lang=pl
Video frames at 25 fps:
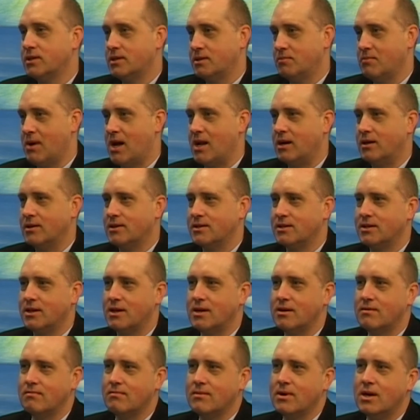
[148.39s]

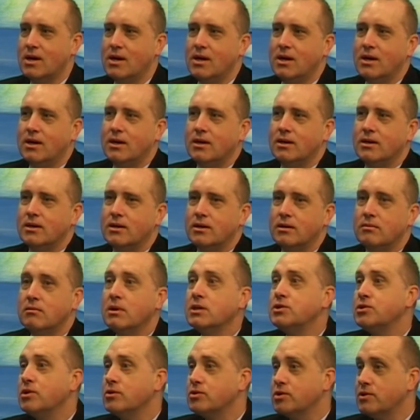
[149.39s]
smalcem, e,
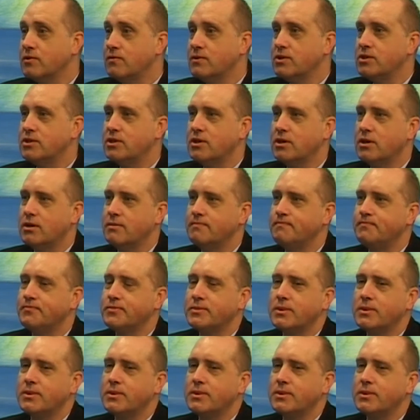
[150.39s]
będzie oczywiście